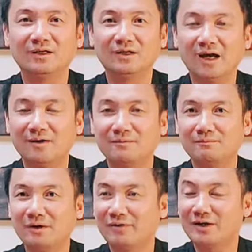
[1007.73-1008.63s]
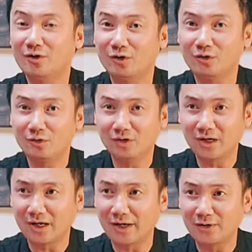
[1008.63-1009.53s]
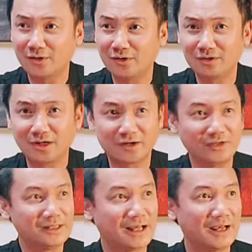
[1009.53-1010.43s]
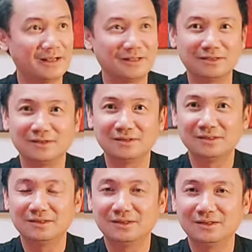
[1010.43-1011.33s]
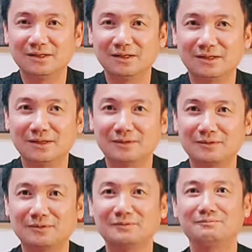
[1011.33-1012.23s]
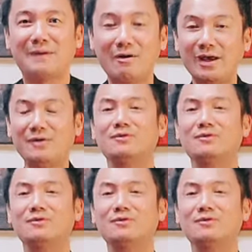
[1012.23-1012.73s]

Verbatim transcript: ha mình phải ờ, ờ, coi như là uh, báo hiếu